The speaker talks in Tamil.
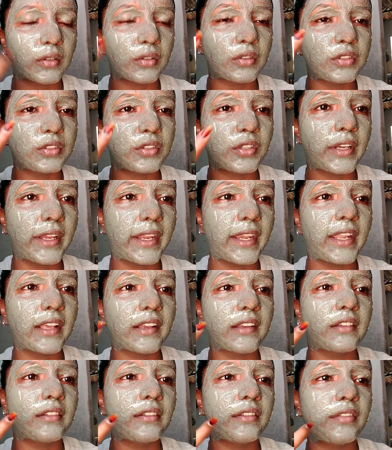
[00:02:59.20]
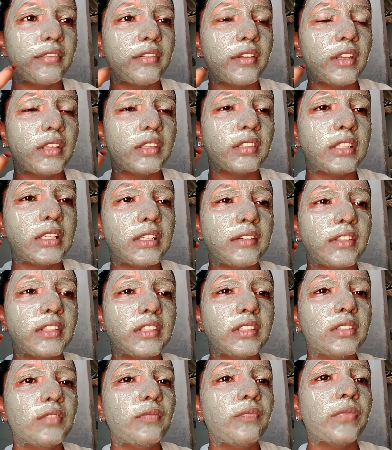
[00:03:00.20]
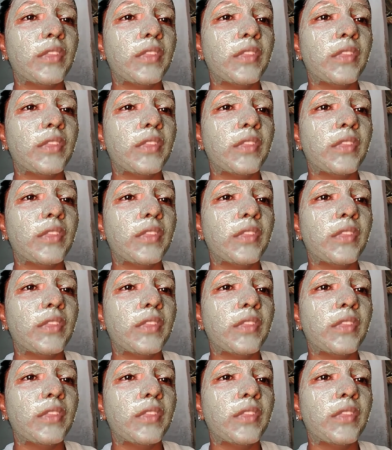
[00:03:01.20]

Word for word: கொஞ்சம் எனக்கு ஃபேஸில் வந்து